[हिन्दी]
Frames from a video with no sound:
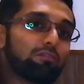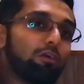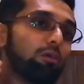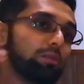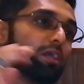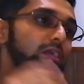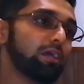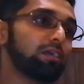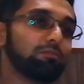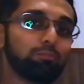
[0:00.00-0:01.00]
फॉर्म यही
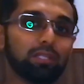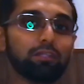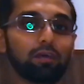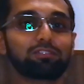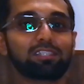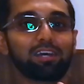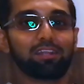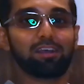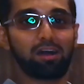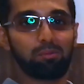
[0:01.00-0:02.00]
है कि बिन नफ्स
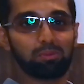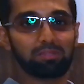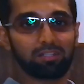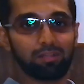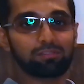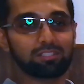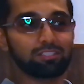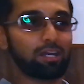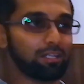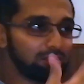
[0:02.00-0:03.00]
करें आप अपने नफ्स से
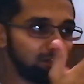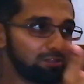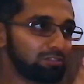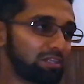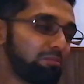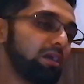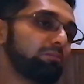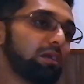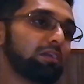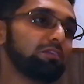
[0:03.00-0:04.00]
जहाद करें उसके बाद
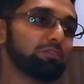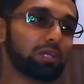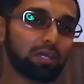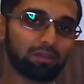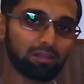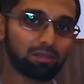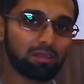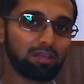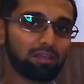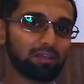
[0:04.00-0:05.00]
बाकी जो है
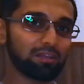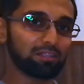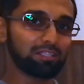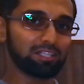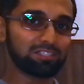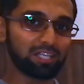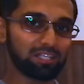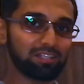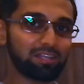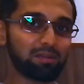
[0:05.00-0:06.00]
देखी
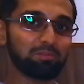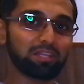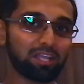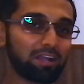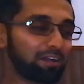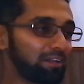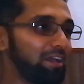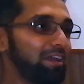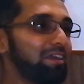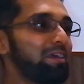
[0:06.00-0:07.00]
जाएगी कि हमने क्या करना
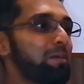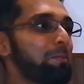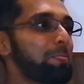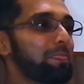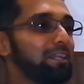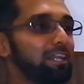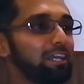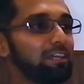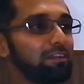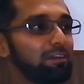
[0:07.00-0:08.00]
है
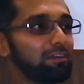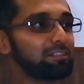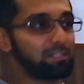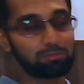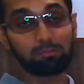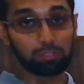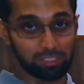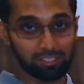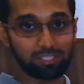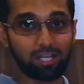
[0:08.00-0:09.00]
लेकिन सबसे
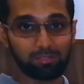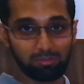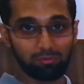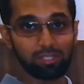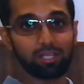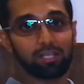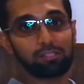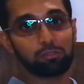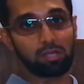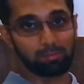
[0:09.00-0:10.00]
मुश्किल जहाद भी वही है
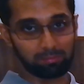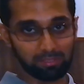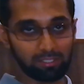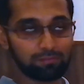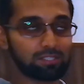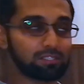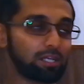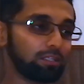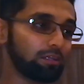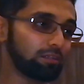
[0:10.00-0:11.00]
कि जो आप अपने नफ्स के
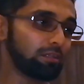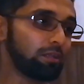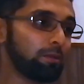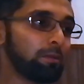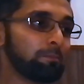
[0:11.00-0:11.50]
साथ करते हैं